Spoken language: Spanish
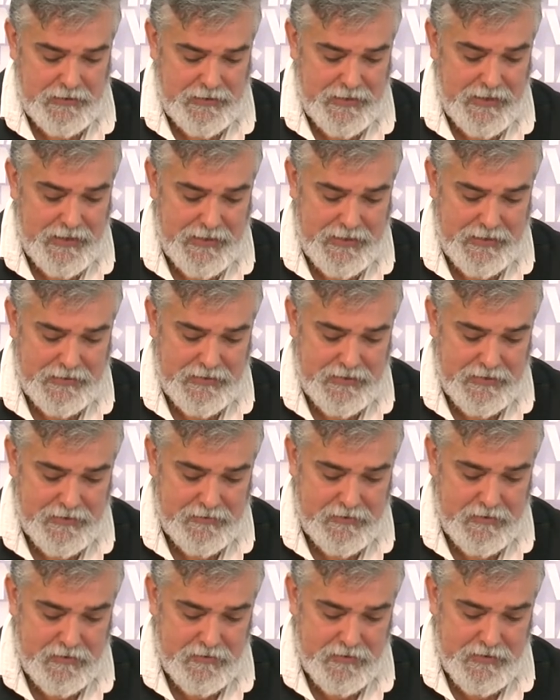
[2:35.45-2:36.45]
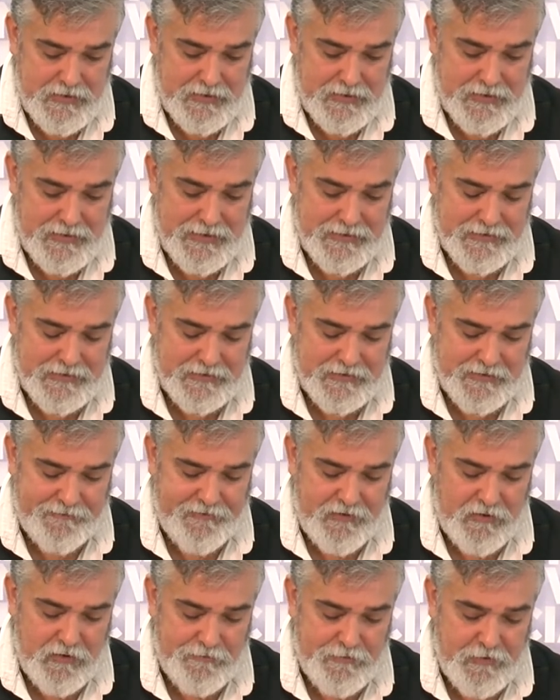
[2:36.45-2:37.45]
que la Dirección General de
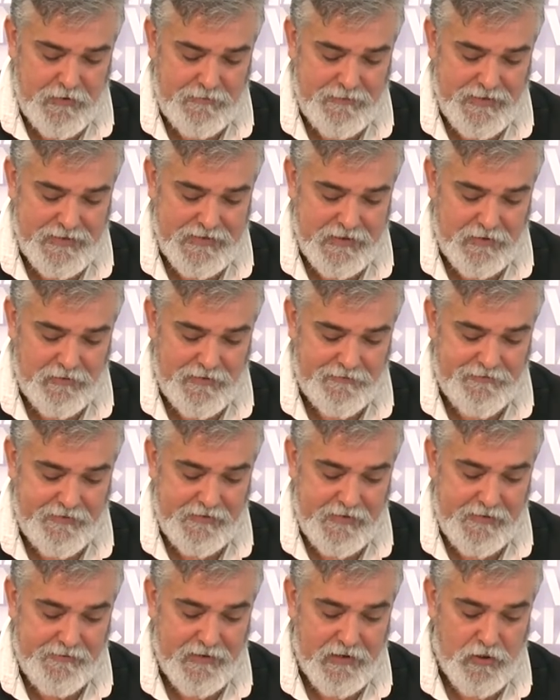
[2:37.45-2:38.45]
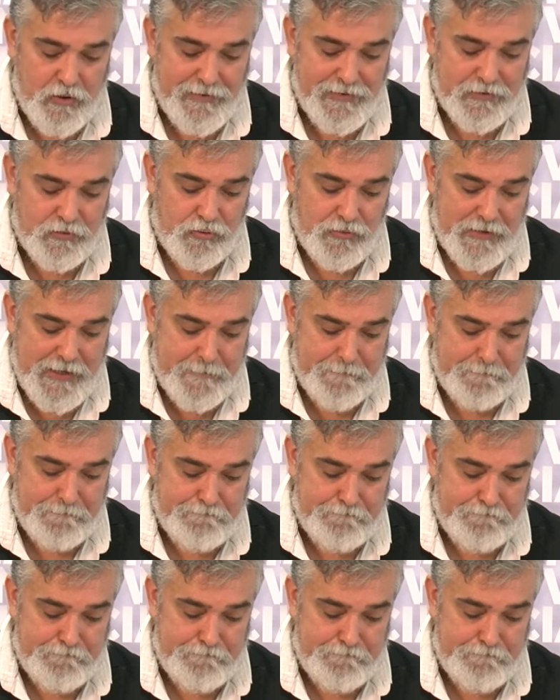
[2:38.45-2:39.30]
Tráfico pone en marcha con el fin de dar cobertura